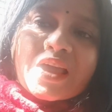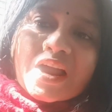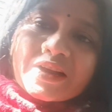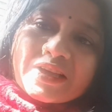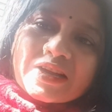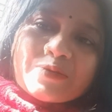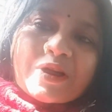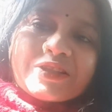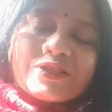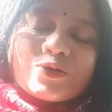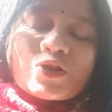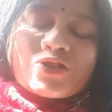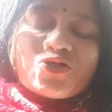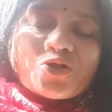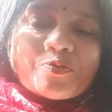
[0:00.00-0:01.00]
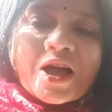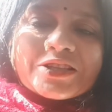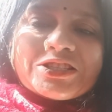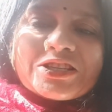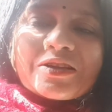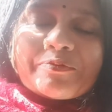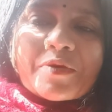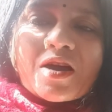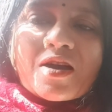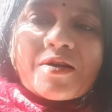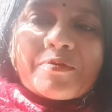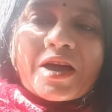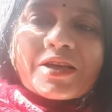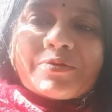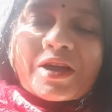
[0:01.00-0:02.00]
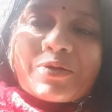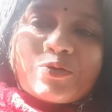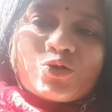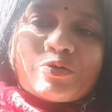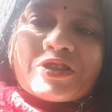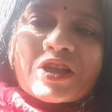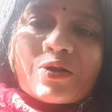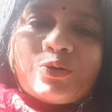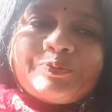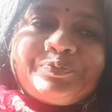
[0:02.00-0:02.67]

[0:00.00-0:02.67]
আর এখানে বাড়িতে ওরা সব আছে মা ভাই ভাই তোমরা জানো